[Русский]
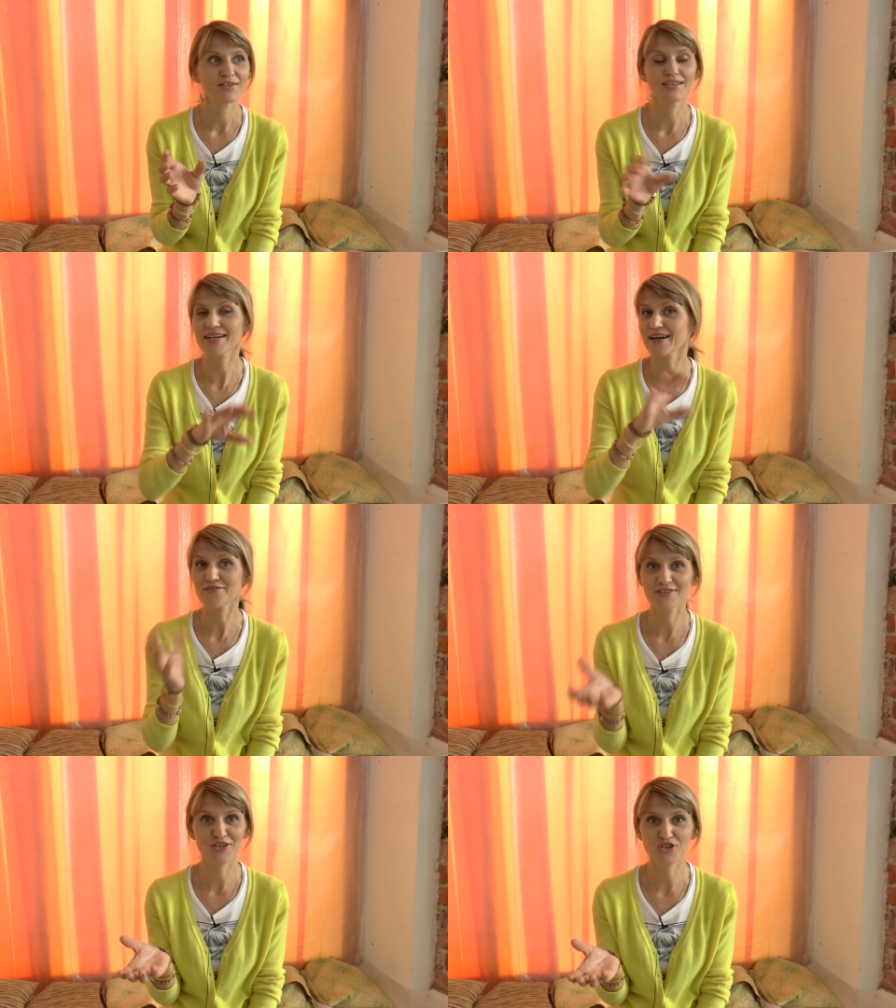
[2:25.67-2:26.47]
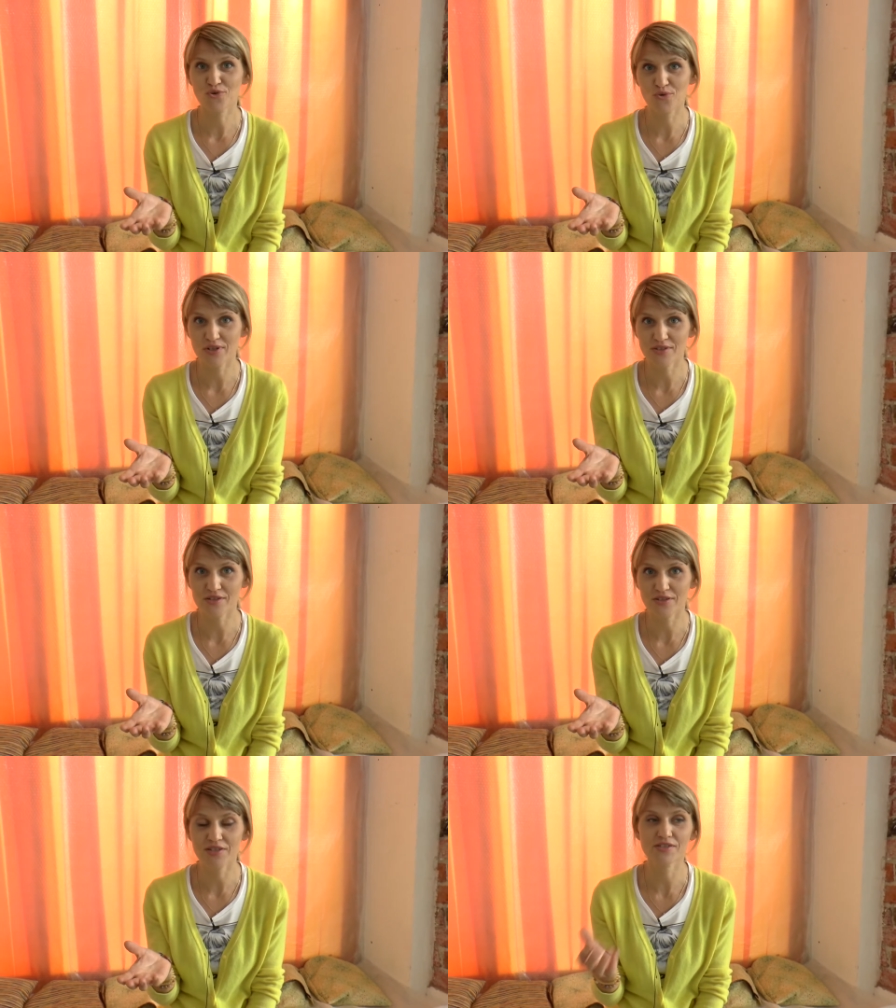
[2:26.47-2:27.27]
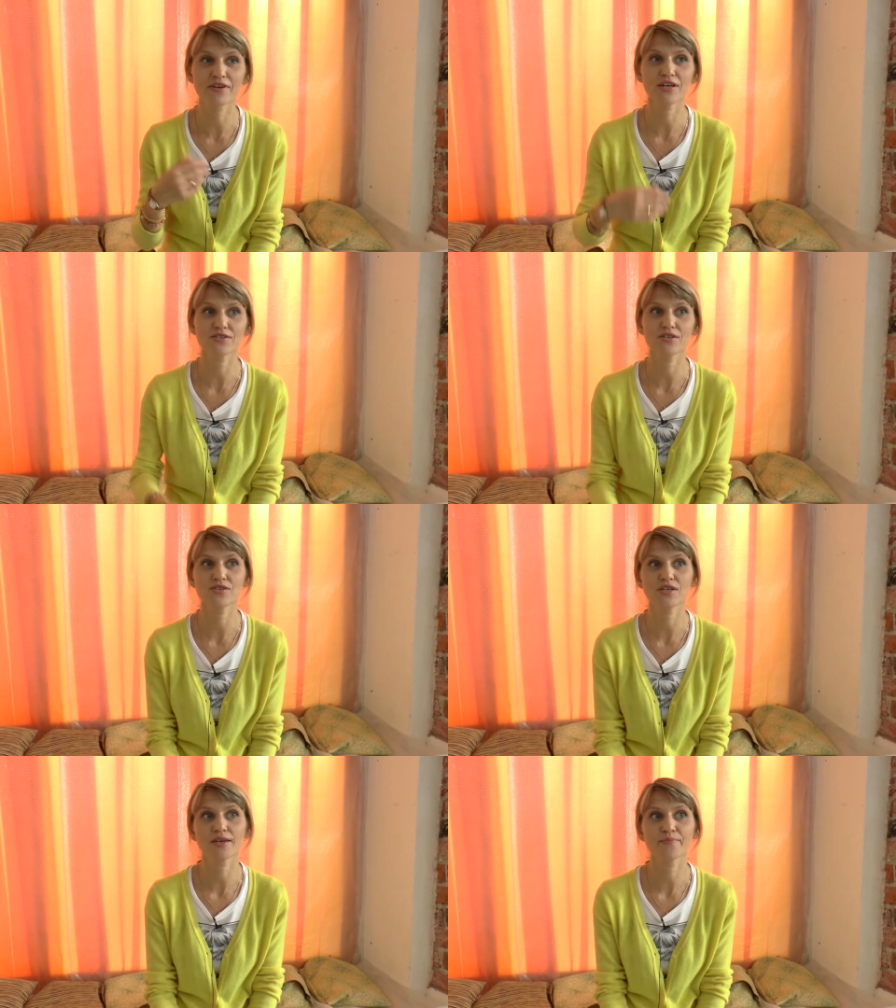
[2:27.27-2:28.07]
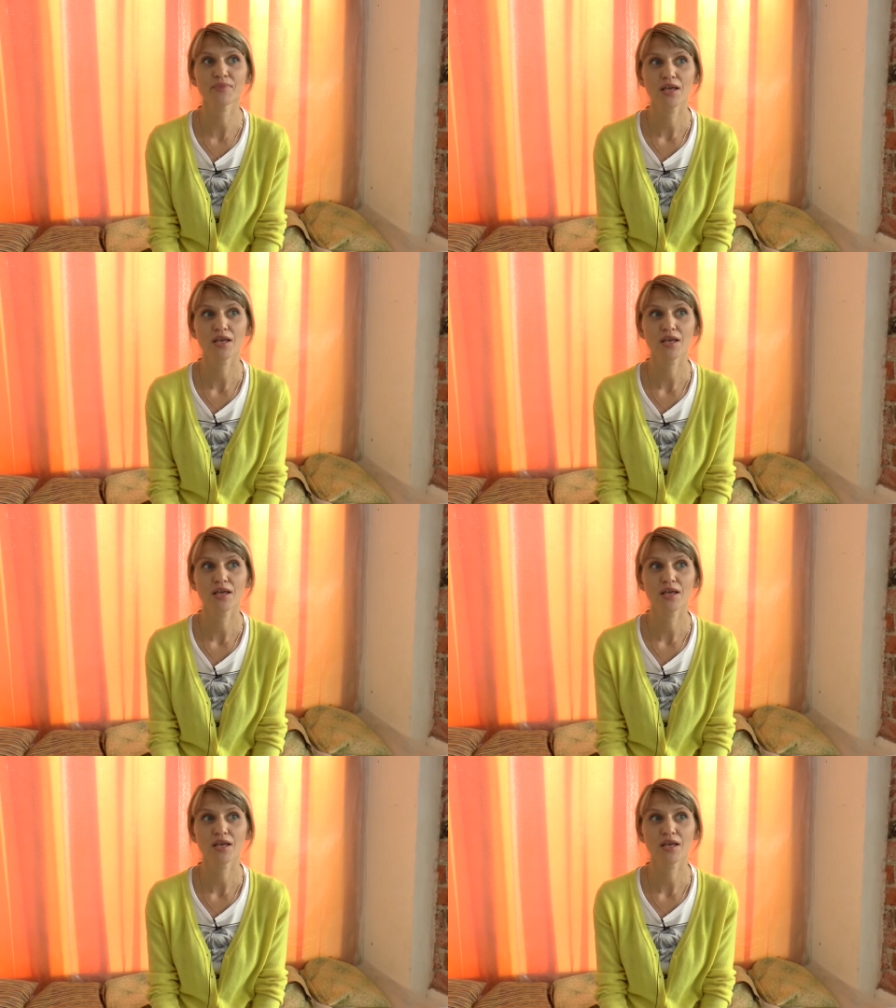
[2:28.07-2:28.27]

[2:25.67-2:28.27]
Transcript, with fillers: неравное школе для своих детей.